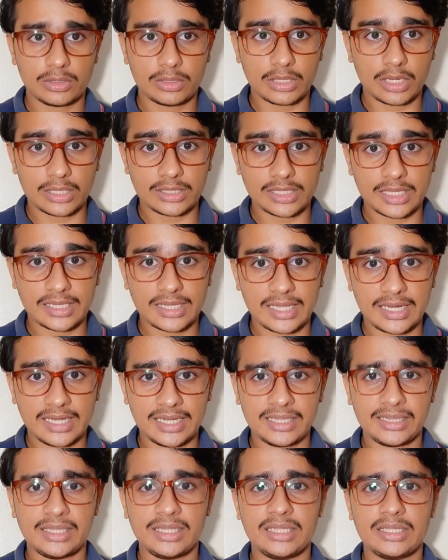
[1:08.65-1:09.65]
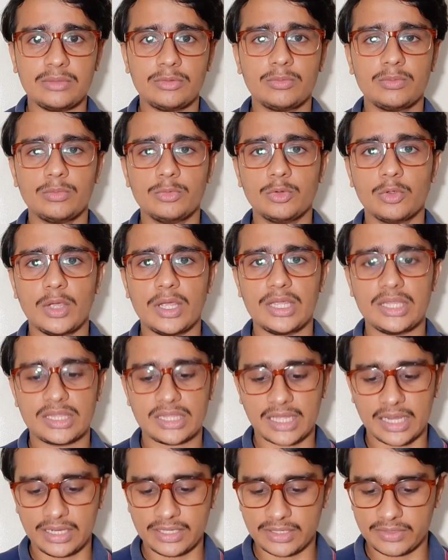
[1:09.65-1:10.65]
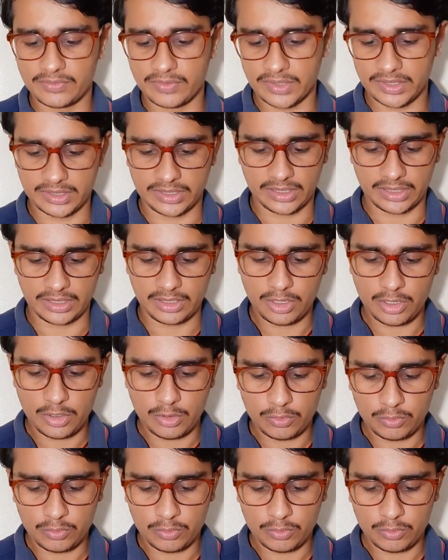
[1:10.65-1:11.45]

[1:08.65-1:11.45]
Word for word: ना ज़्यादा लेंदी जो है इसका इंटरफेस है